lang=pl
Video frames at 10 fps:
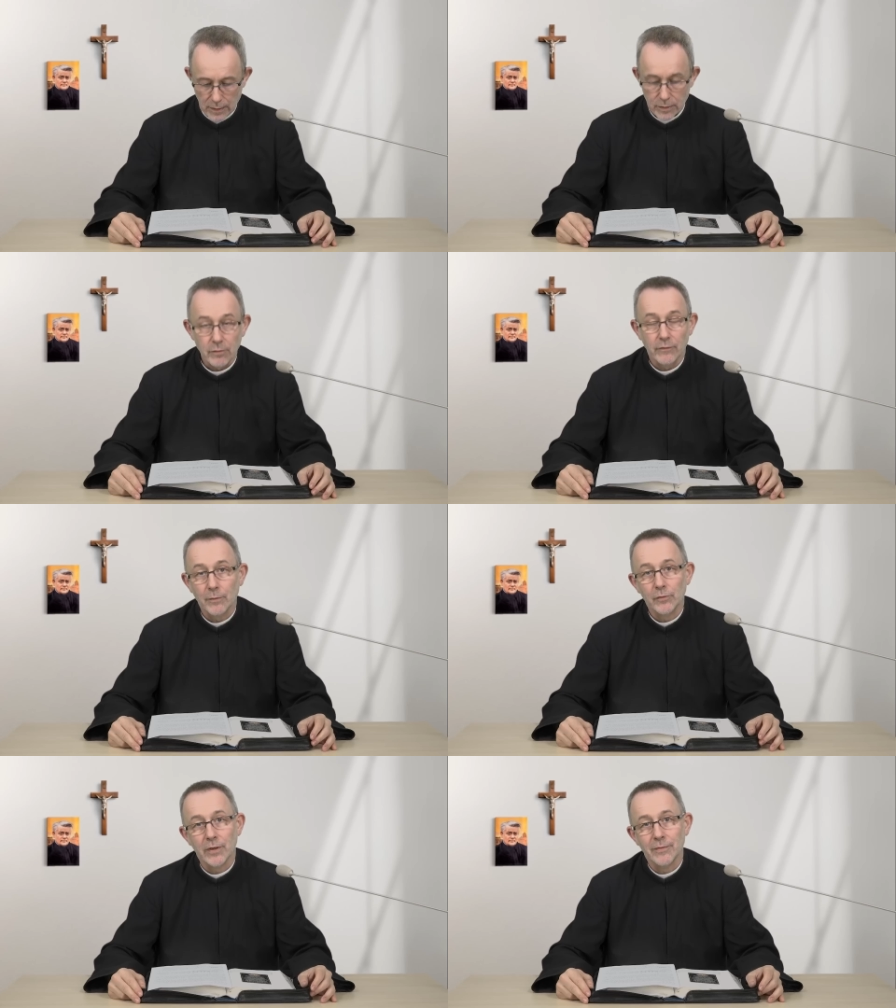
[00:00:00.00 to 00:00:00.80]

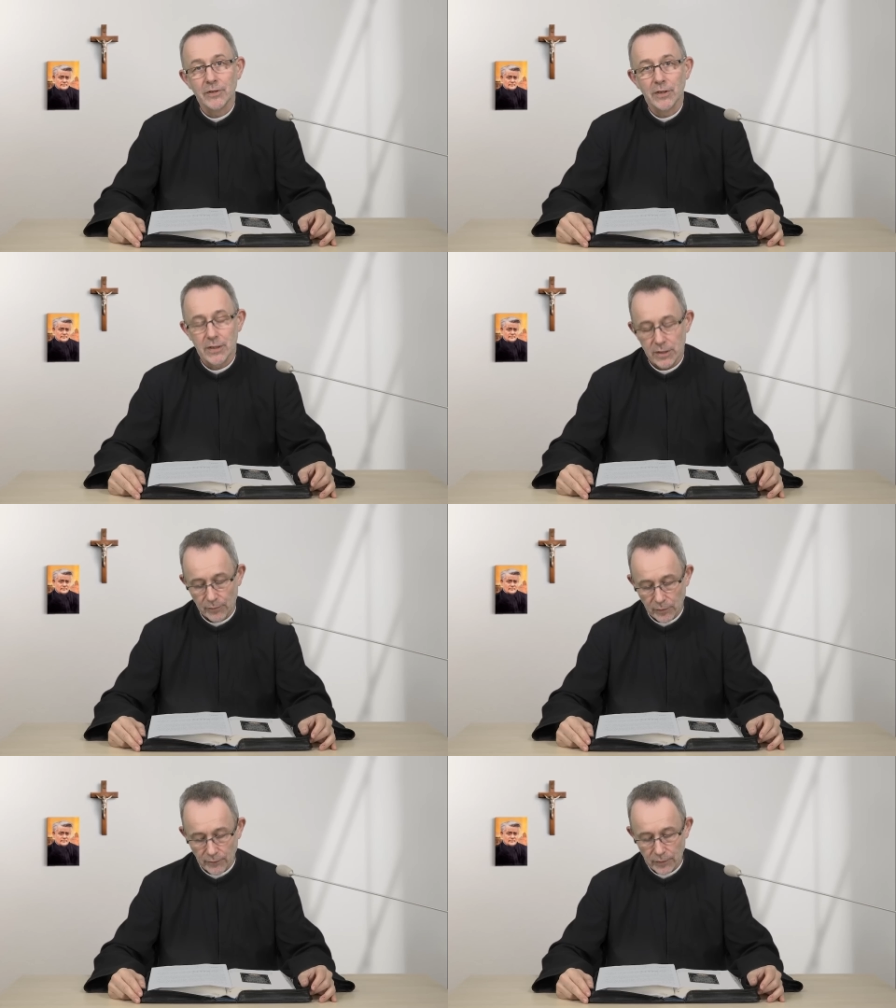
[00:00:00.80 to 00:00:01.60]
Słowem, które będzie nas
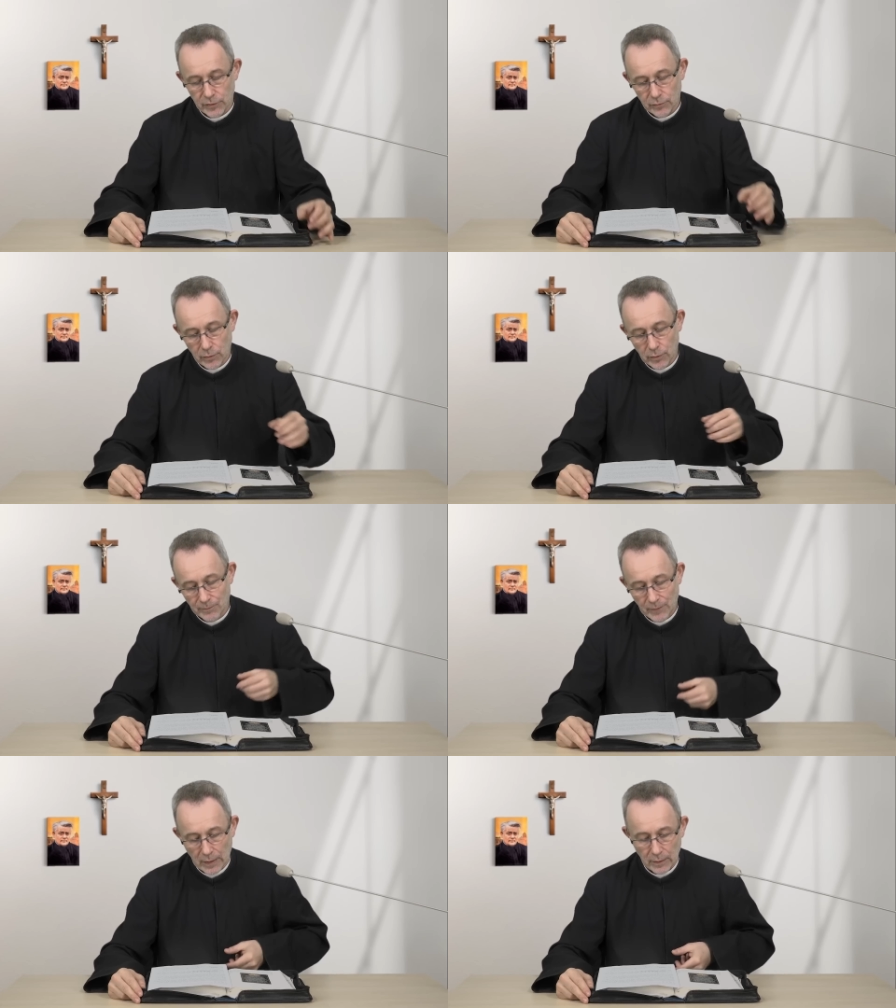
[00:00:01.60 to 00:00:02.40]
prowadziło,
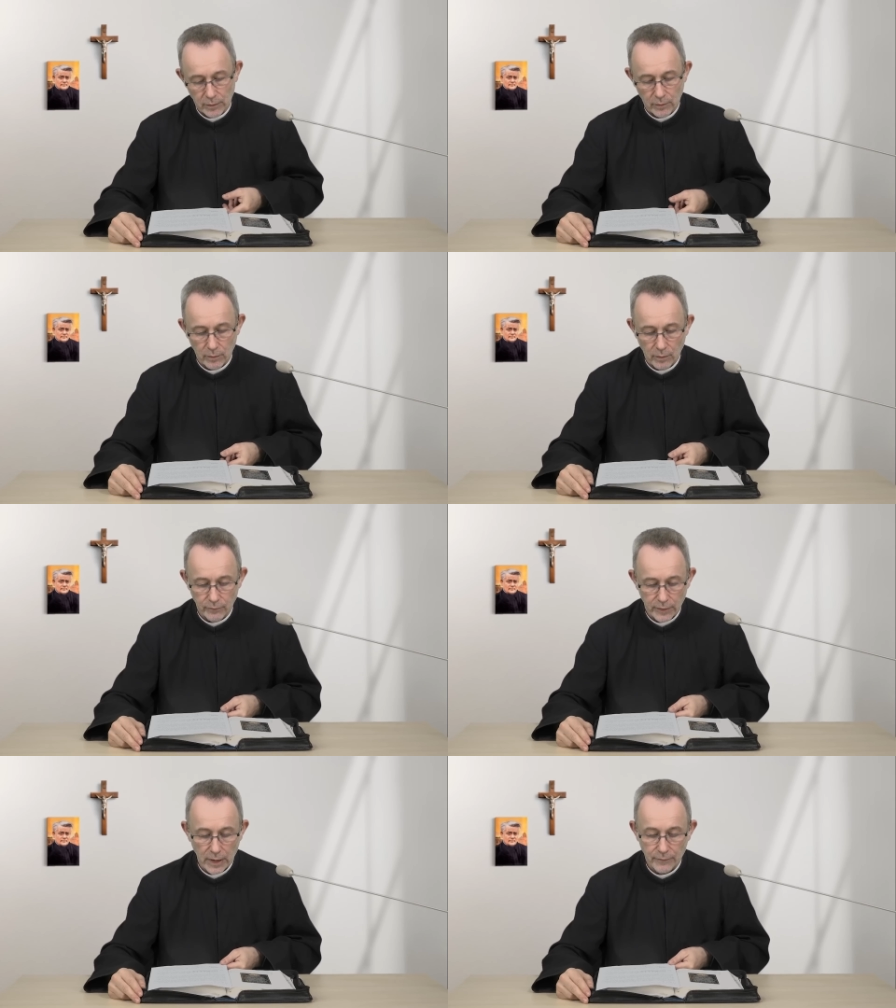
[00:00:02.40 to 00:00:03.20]
e, to
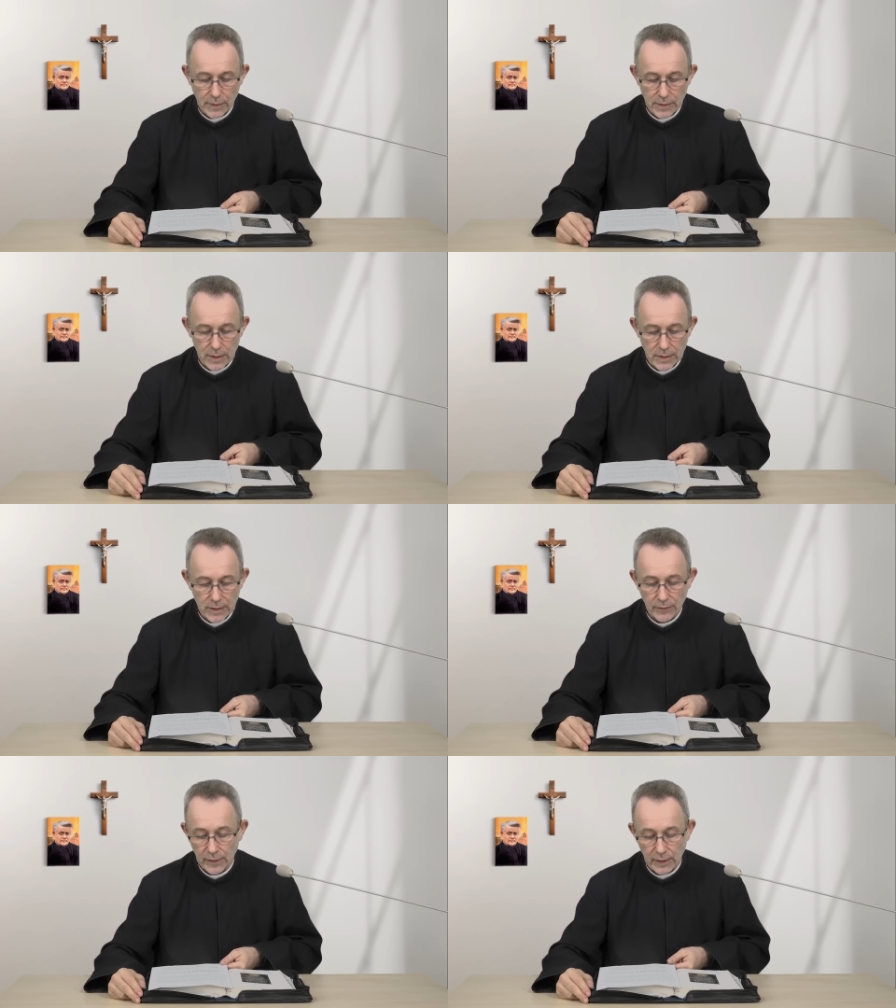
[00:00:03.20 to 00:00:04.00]
fragment z
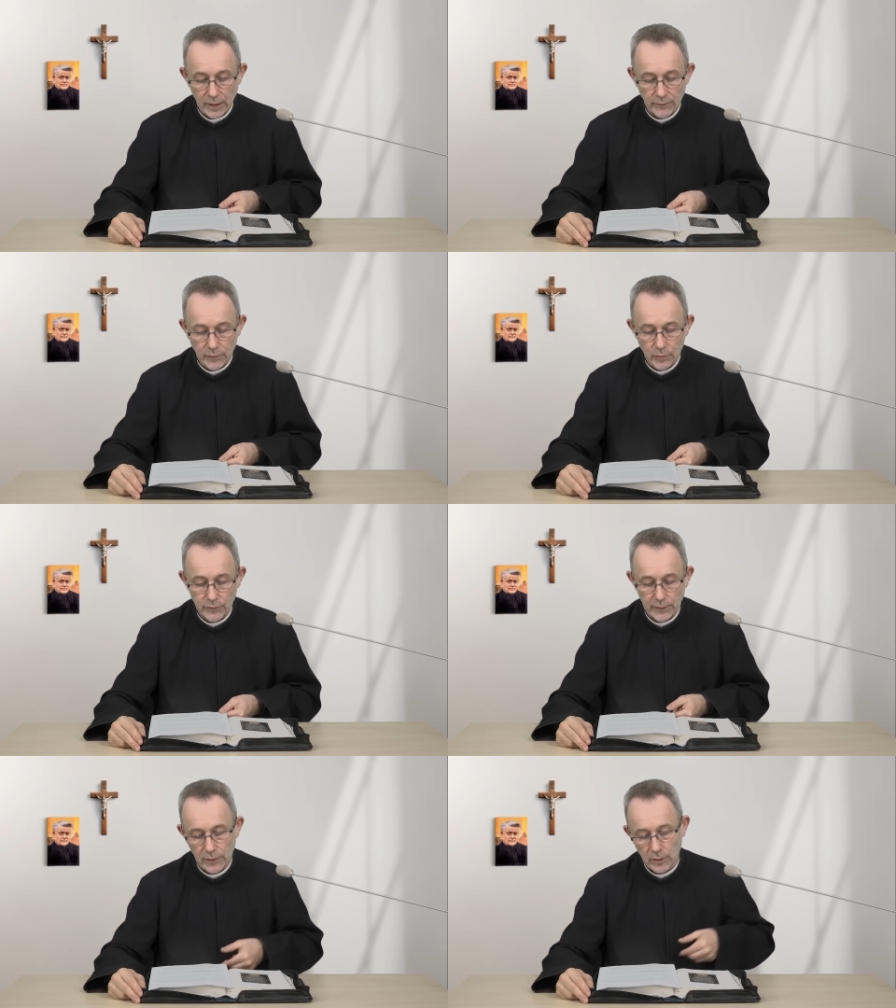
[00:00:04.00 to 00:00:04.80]
Ewangelii według
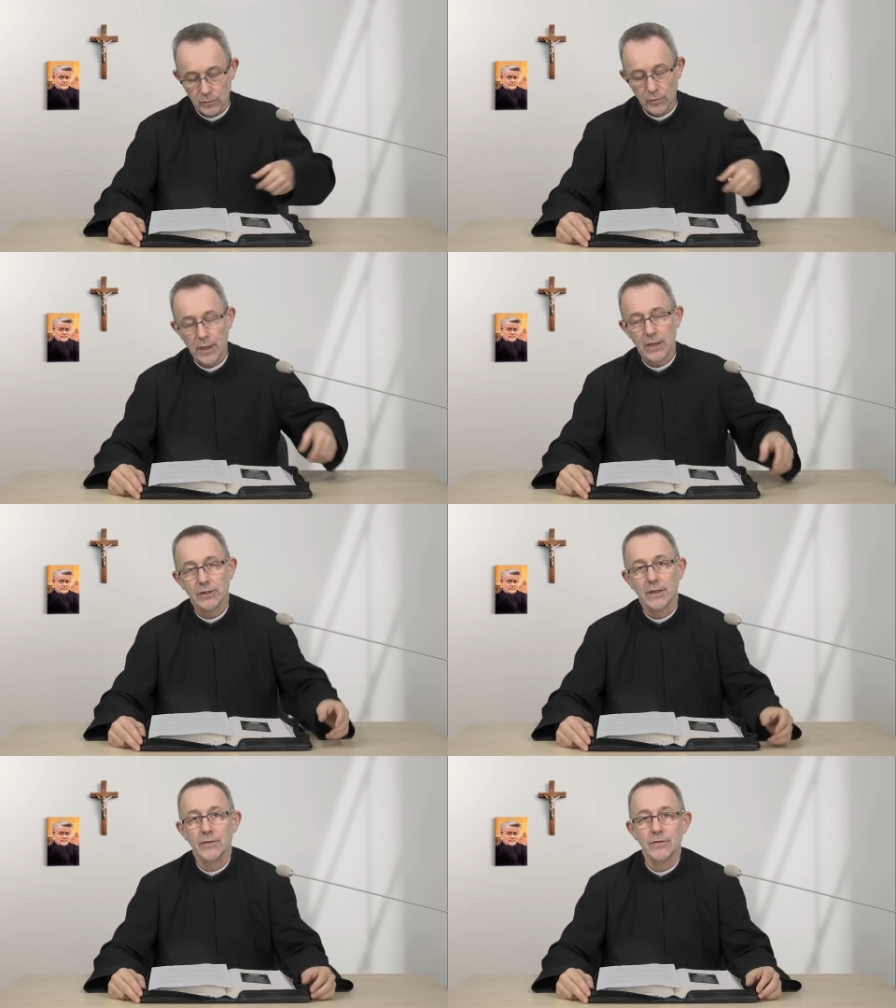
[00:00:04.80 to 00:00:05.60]
świętego
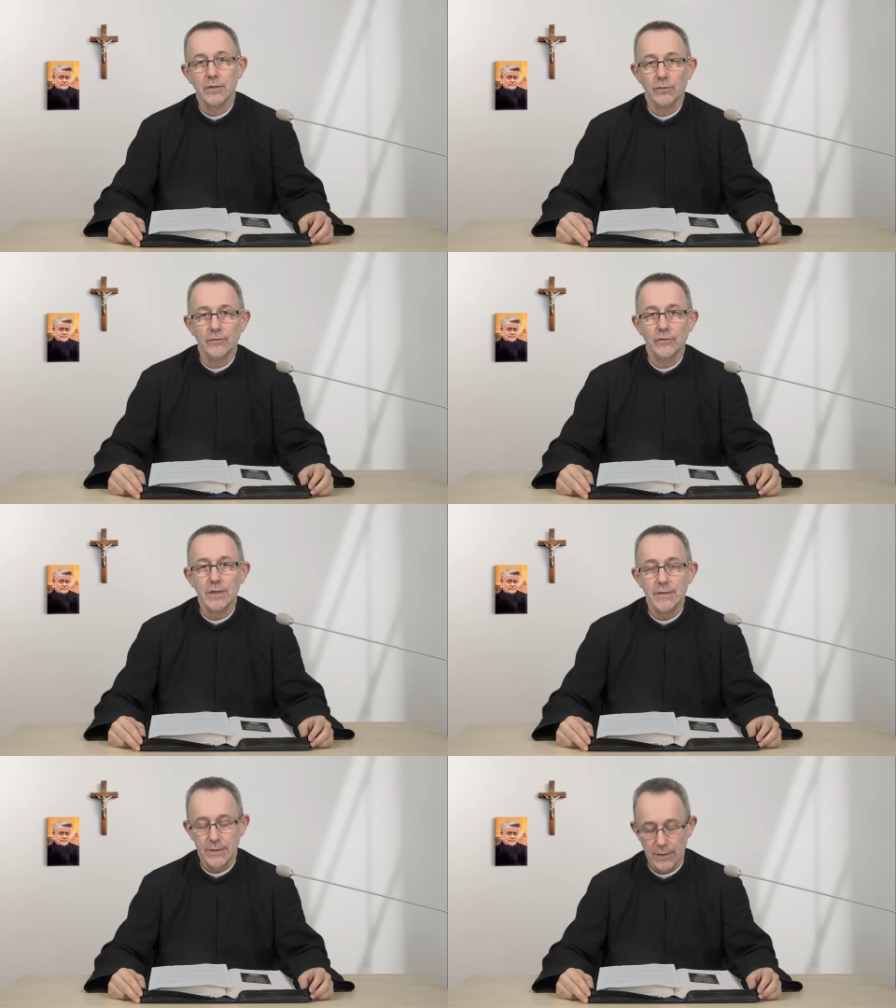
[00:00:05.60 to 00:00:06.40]
Łukasza, rozdział
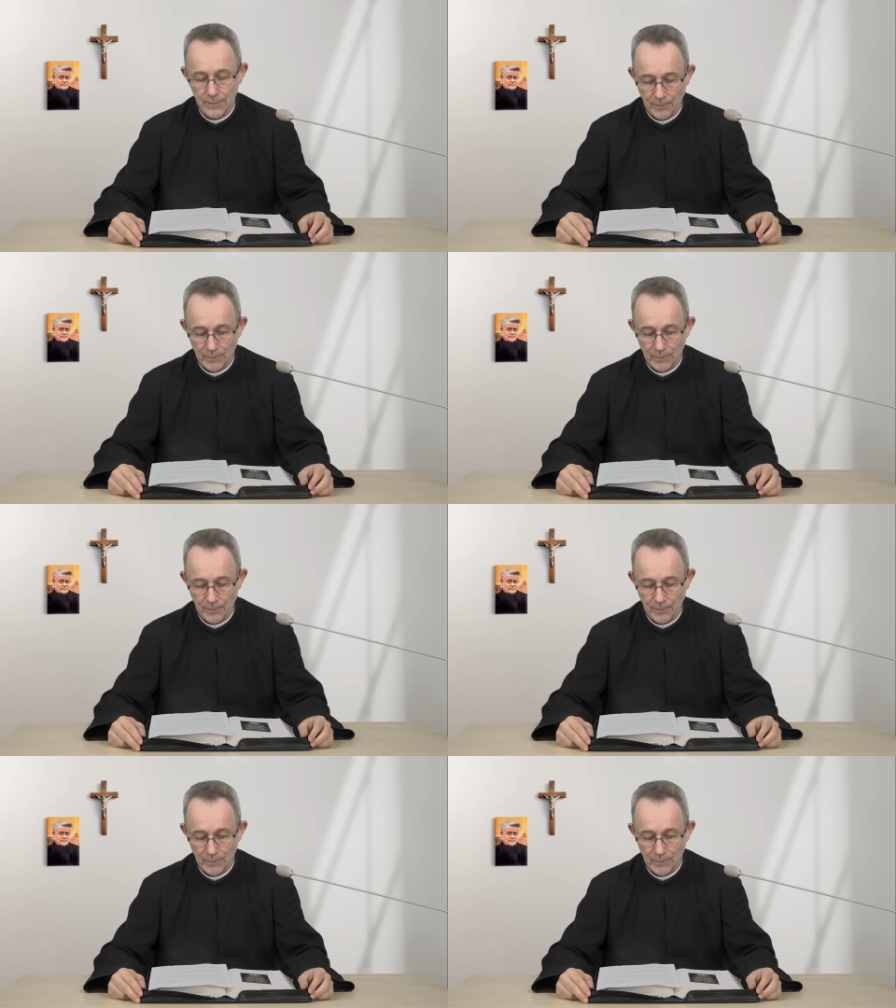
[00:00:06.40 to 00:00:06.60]
20,